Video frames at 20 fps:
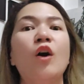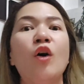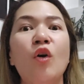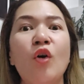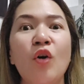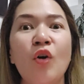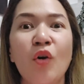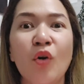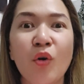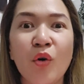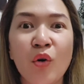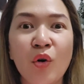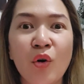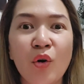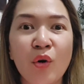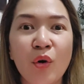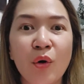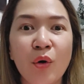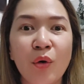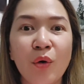
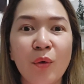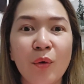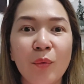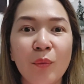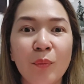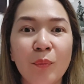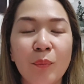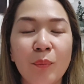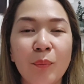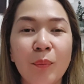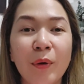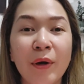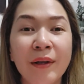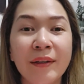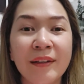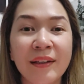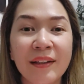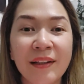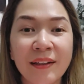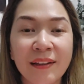Oo,
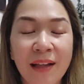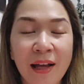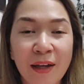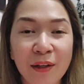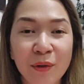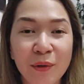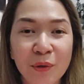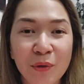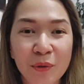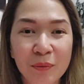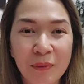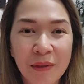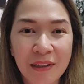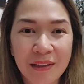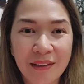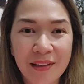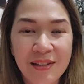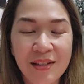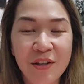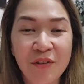pwede na tayong
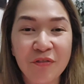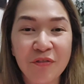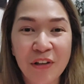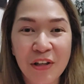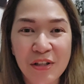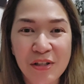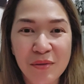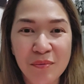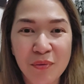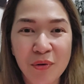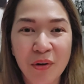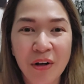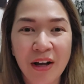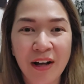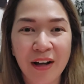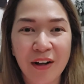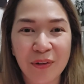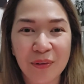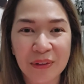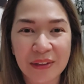kumita sa Facebook
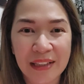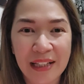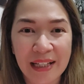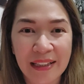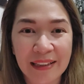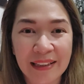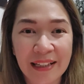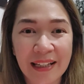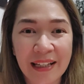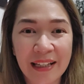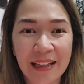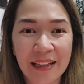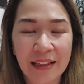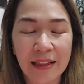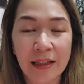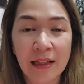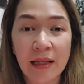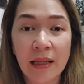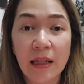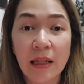account natin.
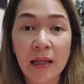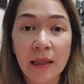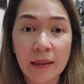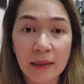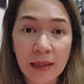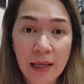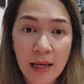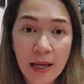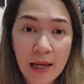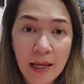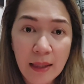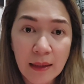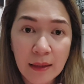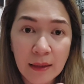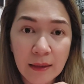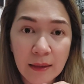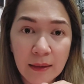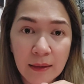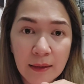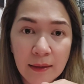Yan!
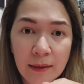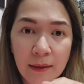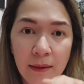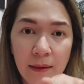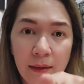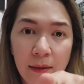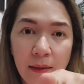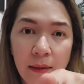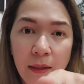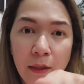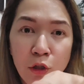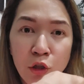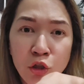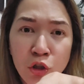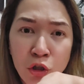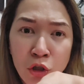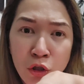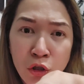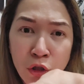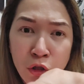Yan, yan, yan,
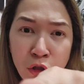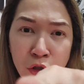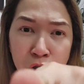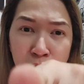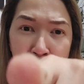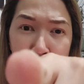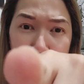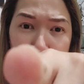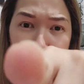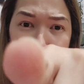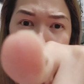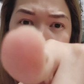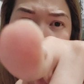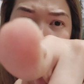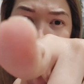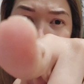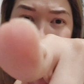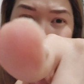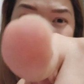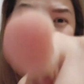yan!
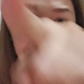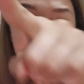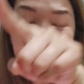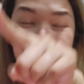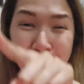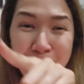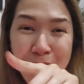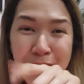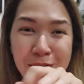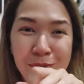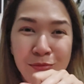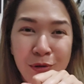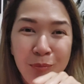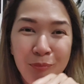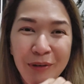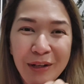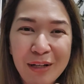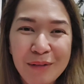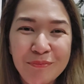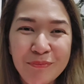Yes!
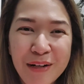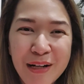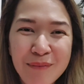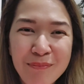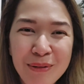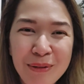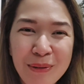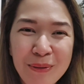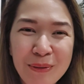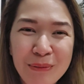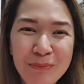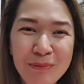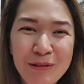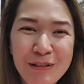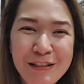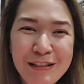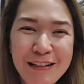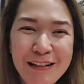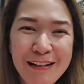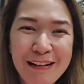Yung mo
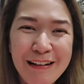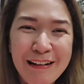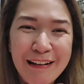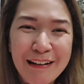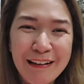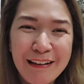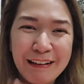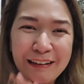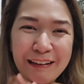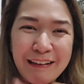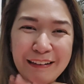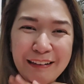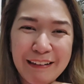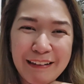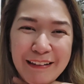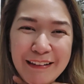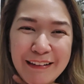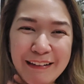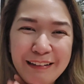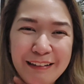sa
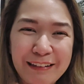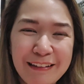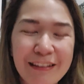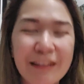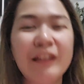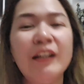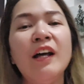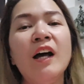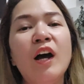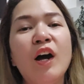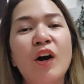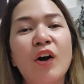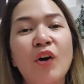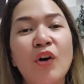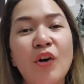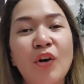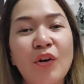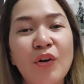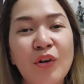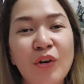akin!
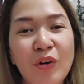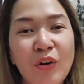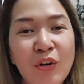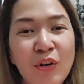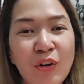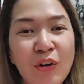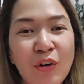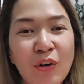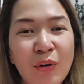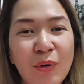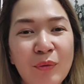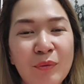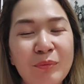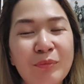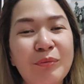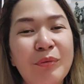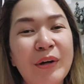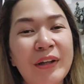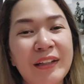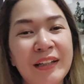Oo,
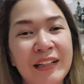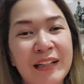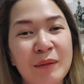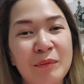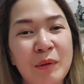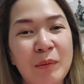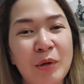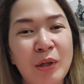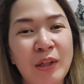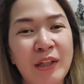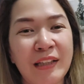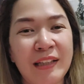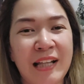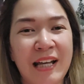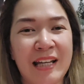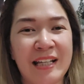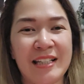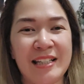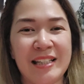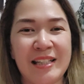pwede na
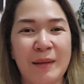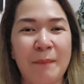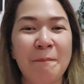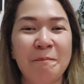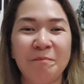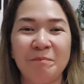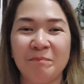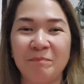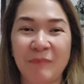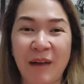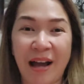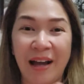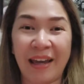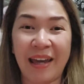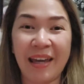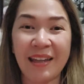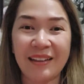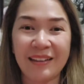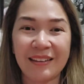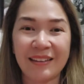ma-monetize.
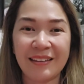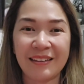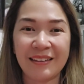Bakit?